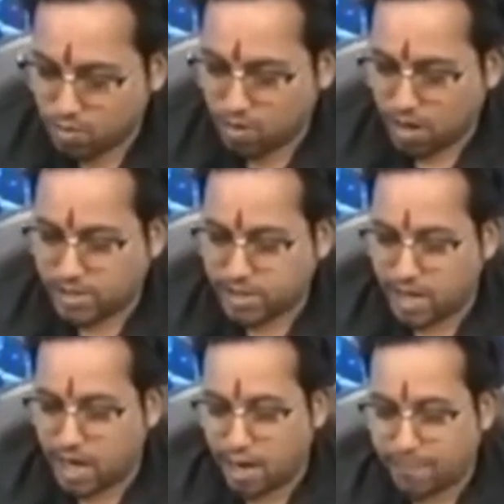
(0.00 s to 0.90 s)
আচ্ছা
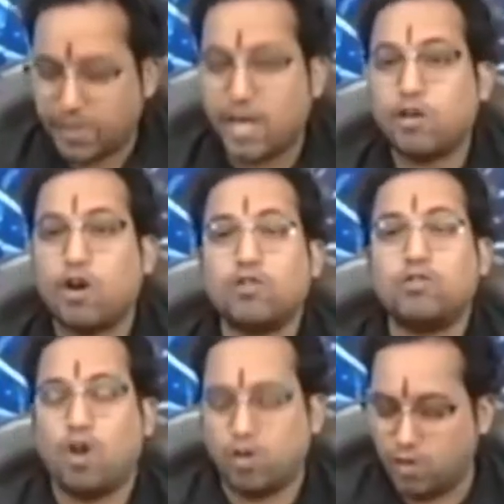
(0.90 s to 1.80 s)
আপনার
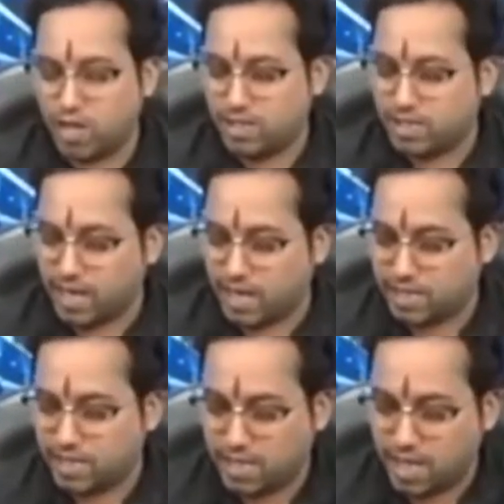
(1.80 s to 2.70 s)
লগ্ন রাশি জানা আছে দাদা